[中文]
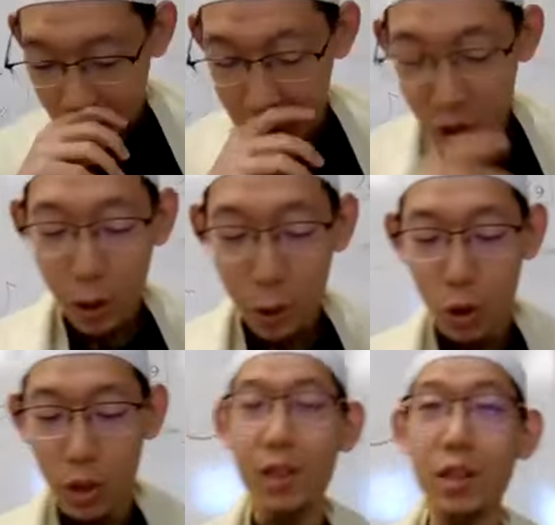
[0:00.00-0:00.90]
而这个
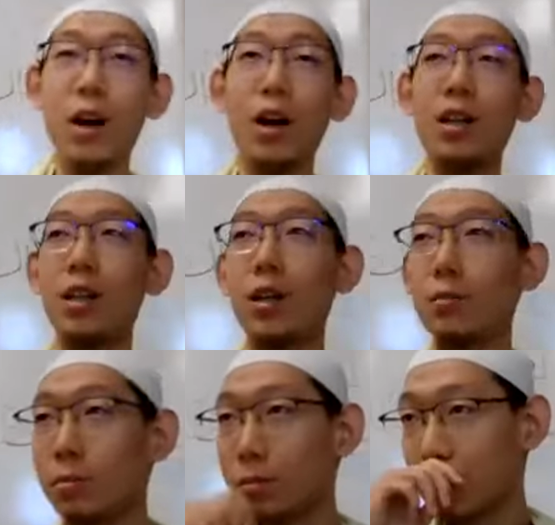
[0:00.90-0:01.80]
就是因人而异
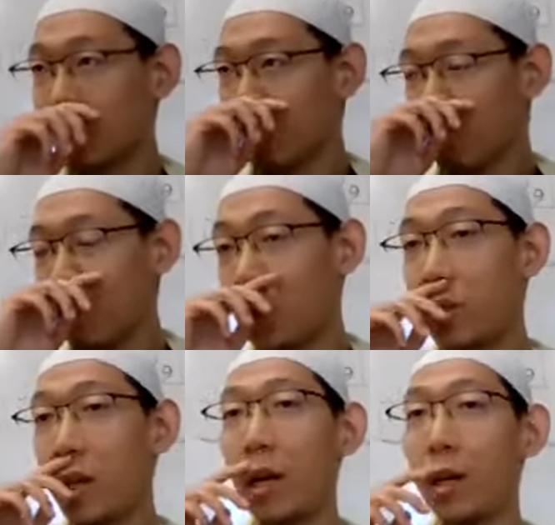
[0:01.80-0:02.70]
的，
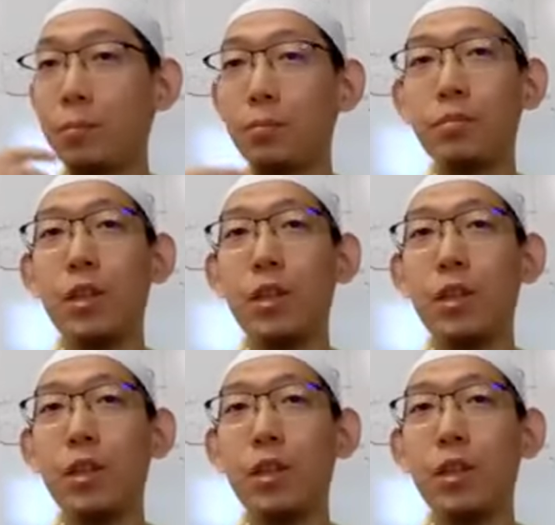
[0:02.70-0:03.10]
有些人，